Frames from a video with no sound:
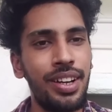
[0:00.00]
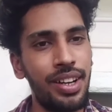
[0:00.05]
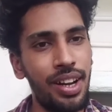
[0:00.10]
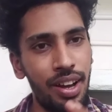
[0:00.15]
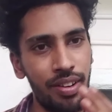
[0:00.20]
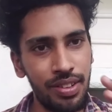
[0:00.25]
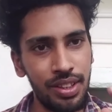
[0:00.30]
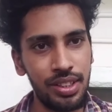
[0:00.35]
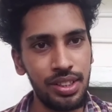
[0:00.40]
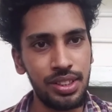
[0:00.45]

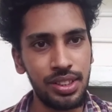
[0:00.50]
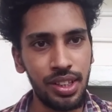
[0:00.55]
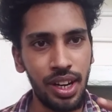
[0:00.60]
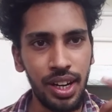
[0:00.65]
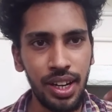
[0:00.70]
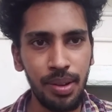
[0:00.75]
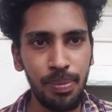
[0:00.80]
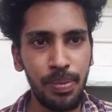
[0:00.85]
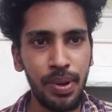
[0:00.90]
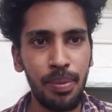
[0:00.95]
நான் வந்து
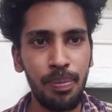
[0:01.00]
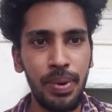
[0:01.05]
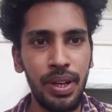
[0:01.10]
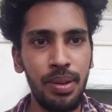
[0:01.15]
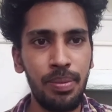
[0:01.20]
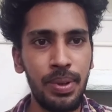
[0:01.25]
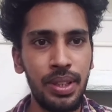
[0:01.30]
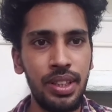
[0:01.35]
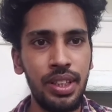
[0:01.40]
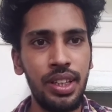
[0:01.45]
ஸ்டார்ட் அப்
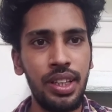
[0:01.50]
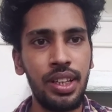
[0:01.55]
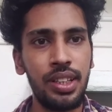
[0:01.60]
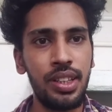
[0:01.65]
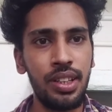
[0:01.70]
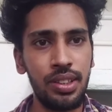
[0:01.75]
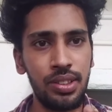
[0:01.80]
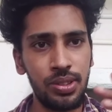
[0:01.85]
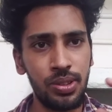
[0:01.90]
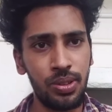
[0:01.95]
கம்பெனி பற்றி
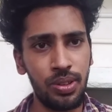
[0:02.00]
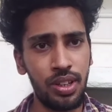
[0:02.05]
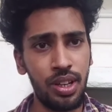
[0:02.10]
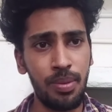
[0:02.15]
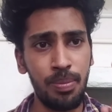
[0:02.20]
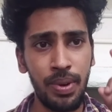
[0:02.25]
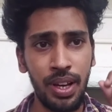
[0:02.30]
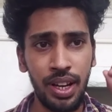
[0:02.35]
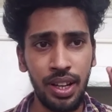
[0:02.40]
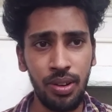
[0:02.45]
நீங்கள்
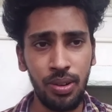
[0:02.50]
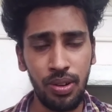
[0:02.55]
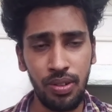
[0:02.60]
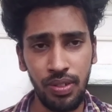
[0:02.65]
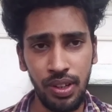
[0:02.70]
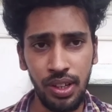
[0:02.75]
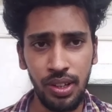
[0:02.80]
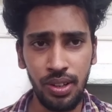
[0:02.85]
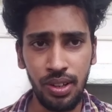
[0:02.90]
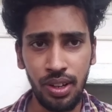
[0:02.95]
தெரிஞ்சுக்கலாம் மேலே ஒரு
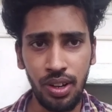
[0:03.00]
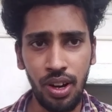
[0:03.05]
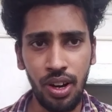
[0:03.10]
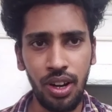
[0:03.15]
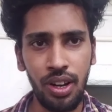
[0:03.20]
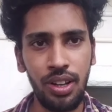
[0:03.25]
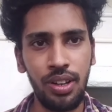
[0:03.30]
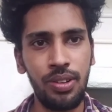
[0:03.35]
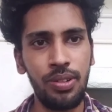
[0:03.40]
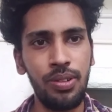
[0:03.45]
வீடியோ
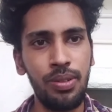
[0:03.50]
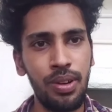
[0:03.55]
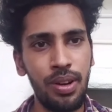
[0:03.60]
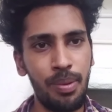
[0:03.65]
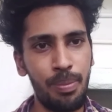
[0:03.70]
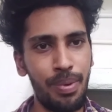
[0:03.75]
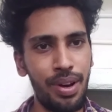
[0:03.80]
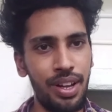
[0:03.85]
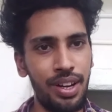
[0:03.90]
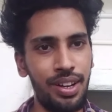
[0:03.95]
கார்டில் இருக்கும்
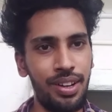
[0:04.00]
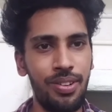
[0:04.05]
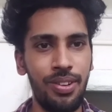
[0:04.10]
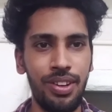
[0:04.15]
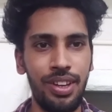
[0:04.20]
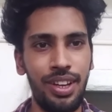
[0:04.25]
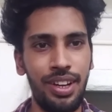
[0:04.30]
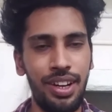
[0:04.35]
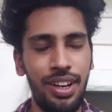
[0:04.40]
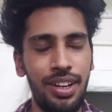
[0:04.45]
பாருங்கள்
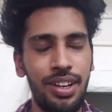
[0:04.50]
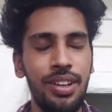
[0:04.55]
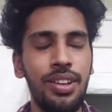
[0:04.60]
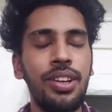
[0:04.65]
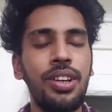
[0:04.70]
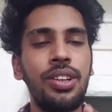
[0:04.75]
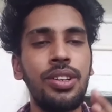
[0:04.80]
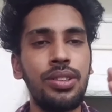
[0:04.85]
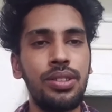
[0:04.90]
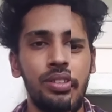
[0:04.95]
ஓகேங்களா
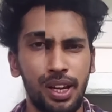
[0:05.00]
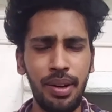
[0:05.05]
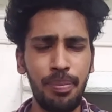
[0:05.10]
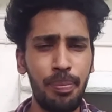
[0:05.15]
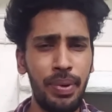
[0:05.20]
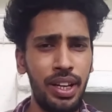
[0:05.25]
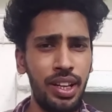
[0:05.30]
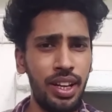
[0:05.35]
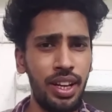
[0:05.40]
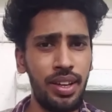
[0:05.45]
பேஸ்
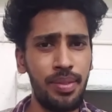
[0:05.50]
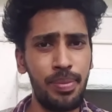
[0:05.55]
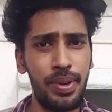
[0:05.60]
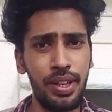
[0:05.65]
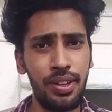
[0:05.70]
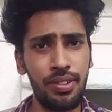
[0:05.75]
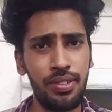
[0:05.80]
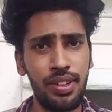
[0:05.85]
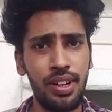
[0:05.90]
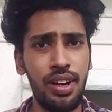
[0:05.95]
கம்பெனியில் எப்படி
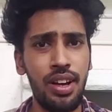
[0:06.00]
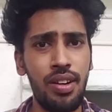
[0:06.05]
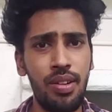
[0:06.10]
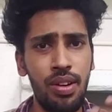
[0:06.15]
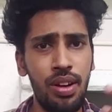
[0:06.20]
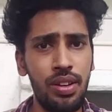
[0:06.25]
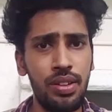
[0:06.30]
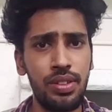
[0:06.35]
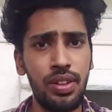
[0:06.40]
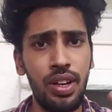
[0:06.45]
இருக்கும்னா
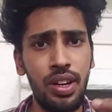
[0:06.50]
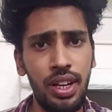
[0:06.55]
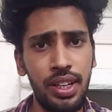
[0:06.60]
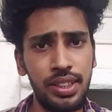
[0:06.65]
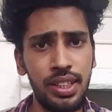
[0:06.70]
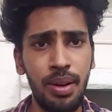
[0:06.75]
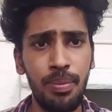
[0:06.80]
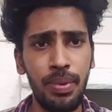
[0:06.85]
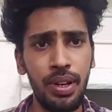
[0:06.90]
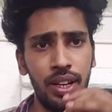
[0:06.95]
அவங்க
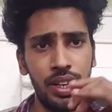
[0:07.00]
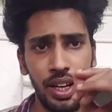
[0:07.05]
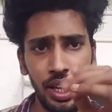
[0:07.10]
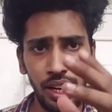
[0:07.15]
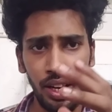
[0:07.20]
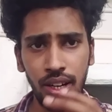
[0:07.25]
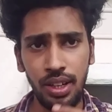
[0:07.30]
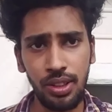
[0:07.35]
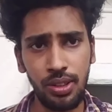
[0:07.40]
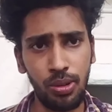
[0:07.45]
எக்ஸாம்பிள்
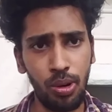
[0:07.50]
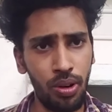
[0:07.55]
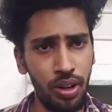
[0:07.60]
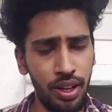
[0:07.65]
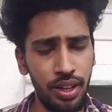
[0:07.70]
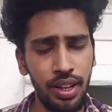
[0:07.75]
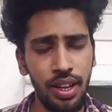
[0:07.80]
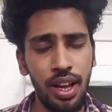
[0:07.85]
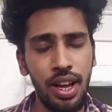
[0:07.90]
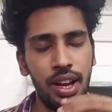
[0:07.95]
டெல் எடுத்துக்கோங்க
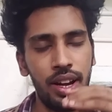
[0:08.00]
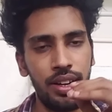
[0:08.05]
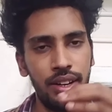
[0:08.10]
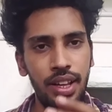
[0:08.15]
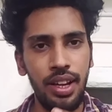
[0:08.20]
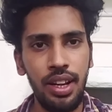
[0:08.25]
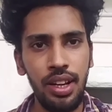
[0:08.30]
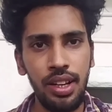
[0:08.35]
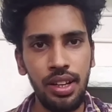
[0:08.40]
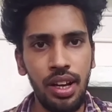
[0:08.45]

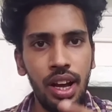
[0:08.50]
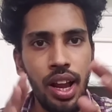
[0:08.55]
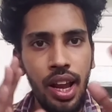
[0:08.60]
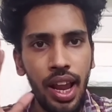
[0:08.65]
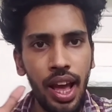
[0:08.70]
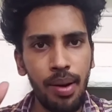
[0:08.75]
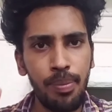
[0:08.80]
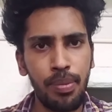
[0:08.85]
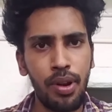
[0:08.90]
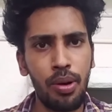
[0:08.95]
டெல்லு
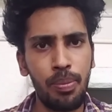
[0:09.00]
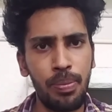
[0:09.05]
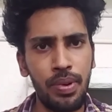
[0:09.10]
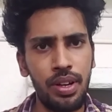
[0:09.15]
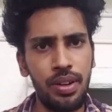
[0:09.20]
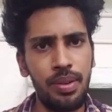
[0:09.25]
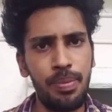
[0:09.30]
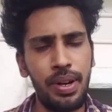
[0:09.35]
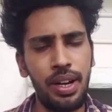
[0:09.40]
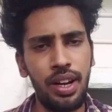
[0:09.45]
லேப்டாப்
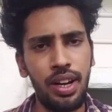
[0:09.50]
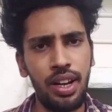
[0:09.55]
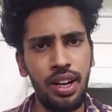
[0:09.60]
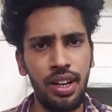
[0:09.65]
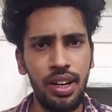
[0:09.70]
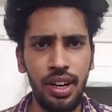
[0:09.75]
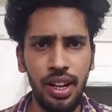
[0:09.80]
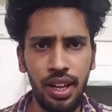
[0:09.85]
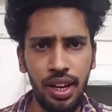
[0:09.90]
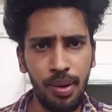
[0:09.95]

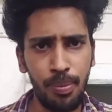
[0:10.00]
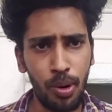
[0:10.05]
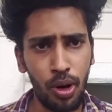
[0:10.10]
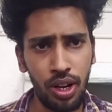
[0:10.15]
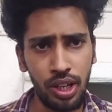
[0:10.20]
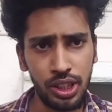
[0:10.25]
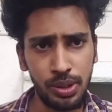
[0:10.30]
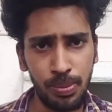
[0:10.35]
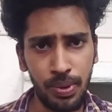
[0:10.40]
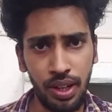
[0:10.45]
பண்ணுறாங்க நிறைய
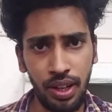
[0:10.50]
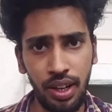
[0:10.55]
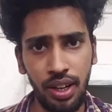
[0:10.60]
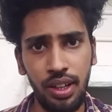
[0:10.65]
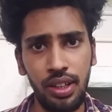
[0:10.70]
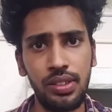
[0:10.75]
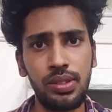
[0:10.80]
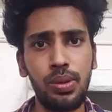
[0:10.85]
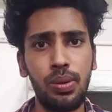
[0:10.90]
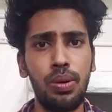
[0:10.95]
ப்ராடக்ட்ஸ்
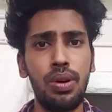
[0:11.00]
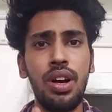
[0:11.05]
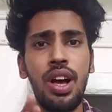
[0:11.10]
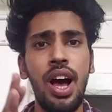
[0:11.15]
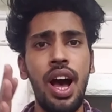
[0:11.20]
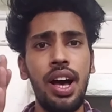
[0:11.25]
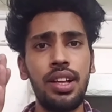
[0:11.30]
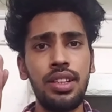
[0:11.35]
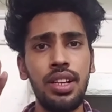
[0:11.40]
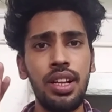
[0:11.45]
பண்ணுறாங்க ஸோ
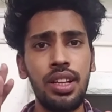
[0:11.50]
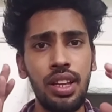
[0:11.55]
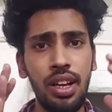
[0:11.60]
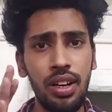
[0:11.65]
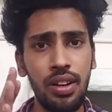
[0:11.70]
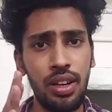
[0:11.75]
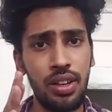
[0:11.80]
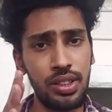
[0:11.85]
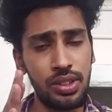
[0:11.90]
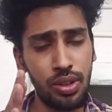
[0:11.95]
அதில் தான்
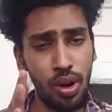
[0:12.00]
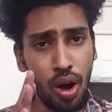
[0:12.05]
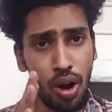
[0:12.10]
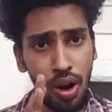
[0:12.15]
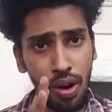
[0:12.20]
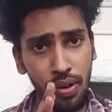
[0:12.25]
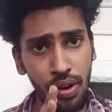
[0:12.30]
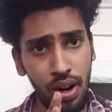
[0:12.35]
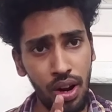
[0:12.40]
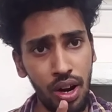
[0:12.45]
அவங்க
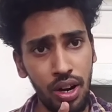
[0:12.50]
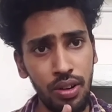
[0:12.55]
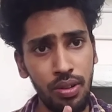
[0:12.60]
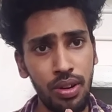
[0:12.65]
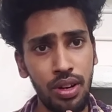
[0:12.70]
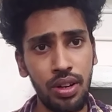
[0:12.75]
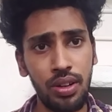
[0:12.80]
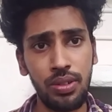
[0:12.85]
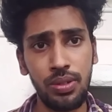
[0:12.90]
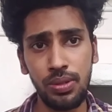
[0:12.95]

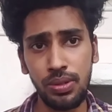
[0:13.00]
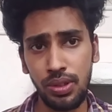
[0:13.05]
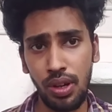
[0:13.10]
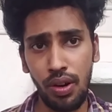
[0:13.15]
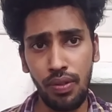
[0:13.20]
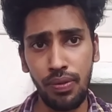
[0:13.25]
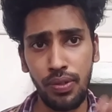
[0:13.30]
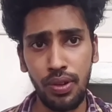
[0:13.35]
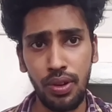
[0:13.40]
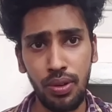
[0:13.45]
ஹார்ட்வேர் இருக்கும்
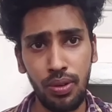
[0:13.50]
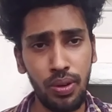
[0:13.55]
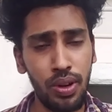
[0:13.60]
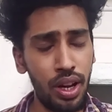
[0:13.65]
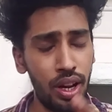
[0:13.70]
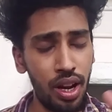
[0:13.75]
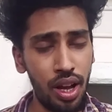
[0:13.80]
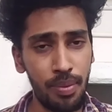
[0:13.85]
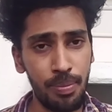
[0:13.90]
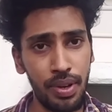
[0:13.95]
சாஃப்ட்வேர் இருக்கும்
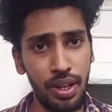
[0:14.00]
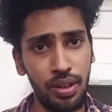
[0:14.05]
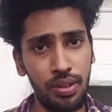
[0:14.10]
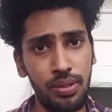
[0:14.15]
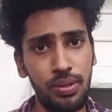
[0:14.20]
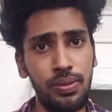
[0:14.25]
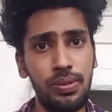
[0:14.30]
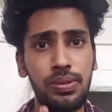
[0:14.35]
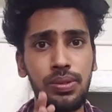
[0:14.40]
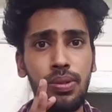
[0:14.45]
எல்லாமே
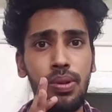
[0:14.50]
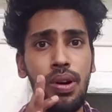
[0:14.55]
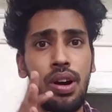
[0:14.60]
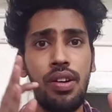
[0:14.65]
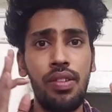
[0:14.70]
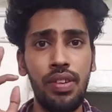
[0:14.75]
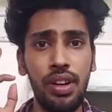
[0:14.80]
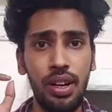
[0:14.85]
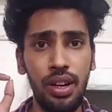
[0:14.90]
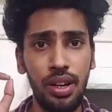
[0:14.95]
இருக்கும் ஸோ
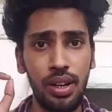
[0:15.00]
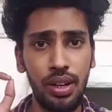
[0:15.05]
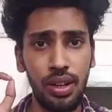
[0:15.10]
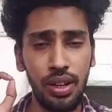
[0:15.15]
அவங்க